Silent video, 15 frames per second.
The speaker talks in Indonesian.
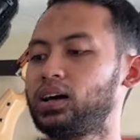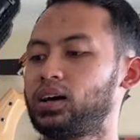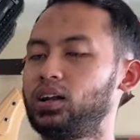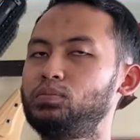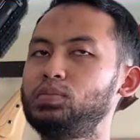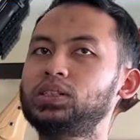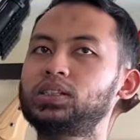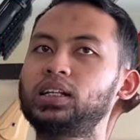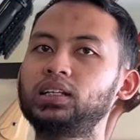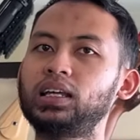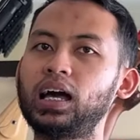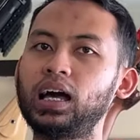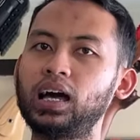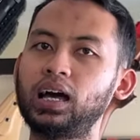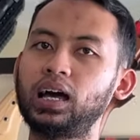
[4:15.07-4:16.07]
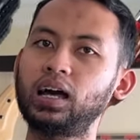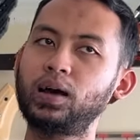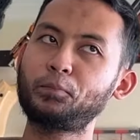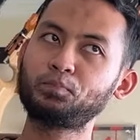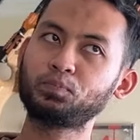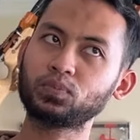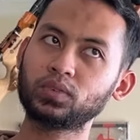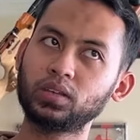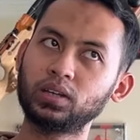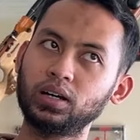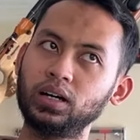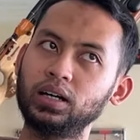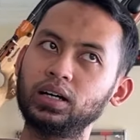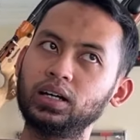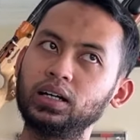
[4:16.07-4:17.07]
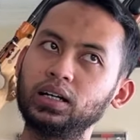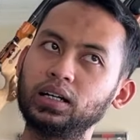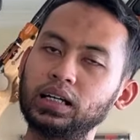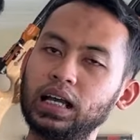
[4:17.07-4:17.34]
Kalau misalnya uh,